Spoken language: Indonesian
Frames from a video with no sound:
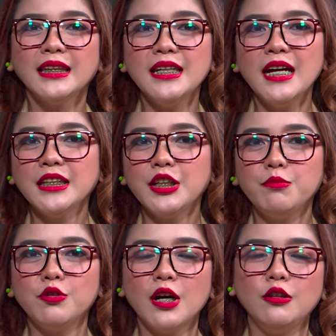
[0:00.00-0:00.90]
tidak hanya
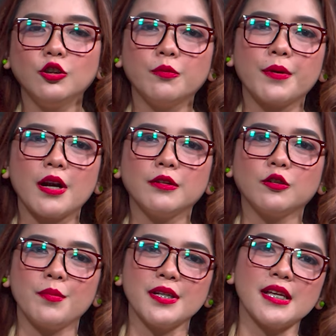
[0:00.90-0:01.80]
dibuka untuk perawat
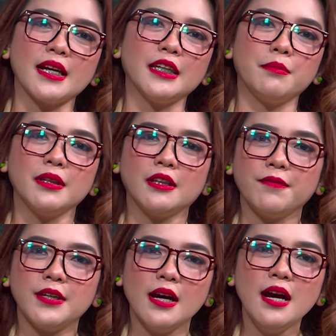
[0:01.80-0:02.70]
rumah sakit
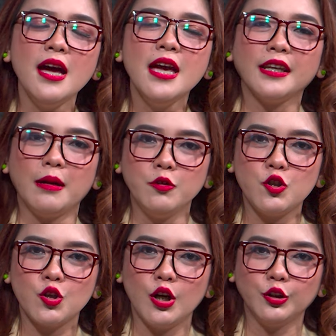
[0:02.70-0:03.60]
Batavia, namun
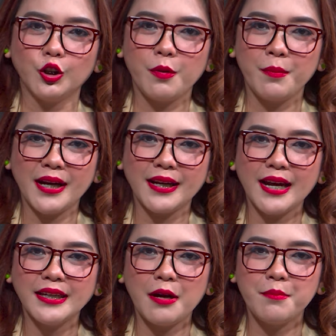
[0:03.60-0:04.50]
juga untuk
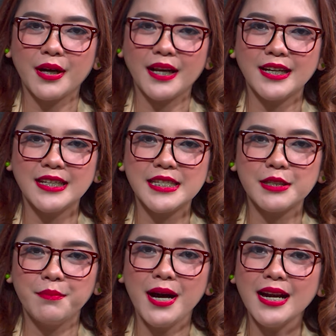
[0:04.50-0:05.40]
pemakai yang berada di
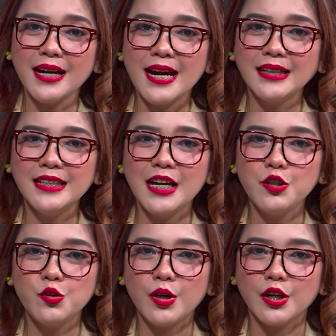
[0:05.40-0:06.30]
Semarang
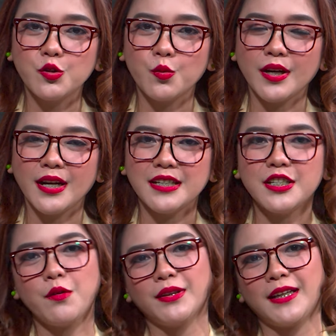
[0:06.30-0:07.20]
dan juga Juwana,
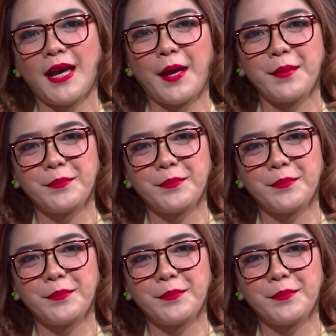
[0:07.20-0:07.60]
Jawa Tengah.